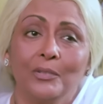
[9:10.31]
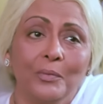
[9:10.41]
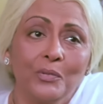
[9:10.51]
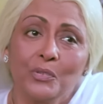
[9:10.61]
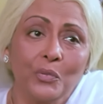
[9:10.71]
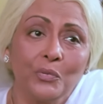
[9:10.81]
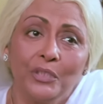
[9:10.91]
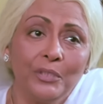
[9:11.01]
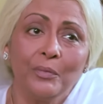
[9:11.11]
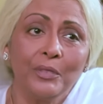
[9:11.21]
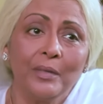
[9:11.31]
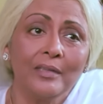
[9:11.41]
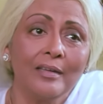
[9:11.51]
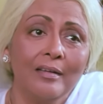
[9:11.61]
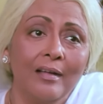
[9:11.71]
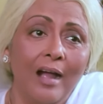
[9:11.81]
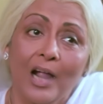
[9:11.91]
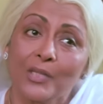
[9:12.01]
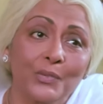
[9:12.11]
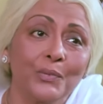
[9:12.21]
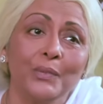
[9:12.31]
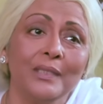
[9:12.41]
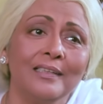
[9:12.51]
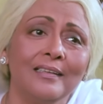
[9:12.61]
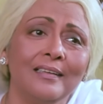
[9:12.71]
এত বড় চৌধুরী পরিবারটা আসতো